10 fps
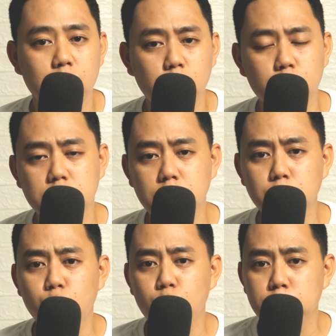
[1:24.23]
Kung
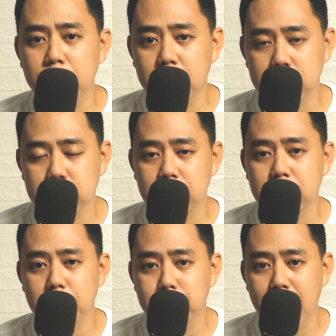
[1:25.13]
gusto mong umalis sa
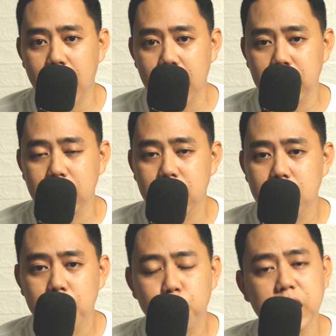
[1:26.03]
isang bahay,
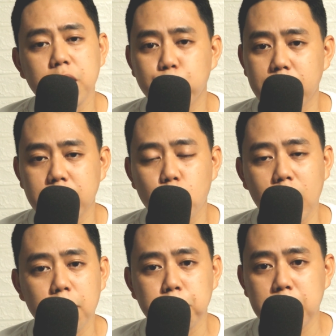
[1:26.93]
pwedeng pwede
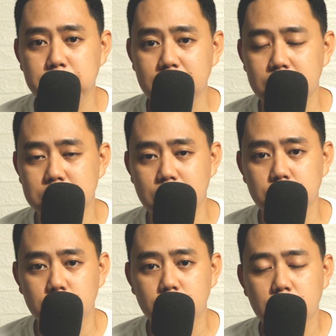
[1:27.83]
walang pipigil
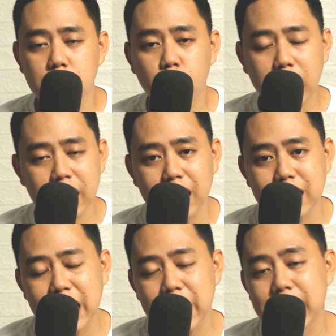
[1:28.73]
sa'yo. You can
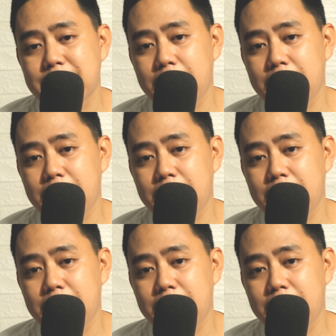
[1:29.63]
easily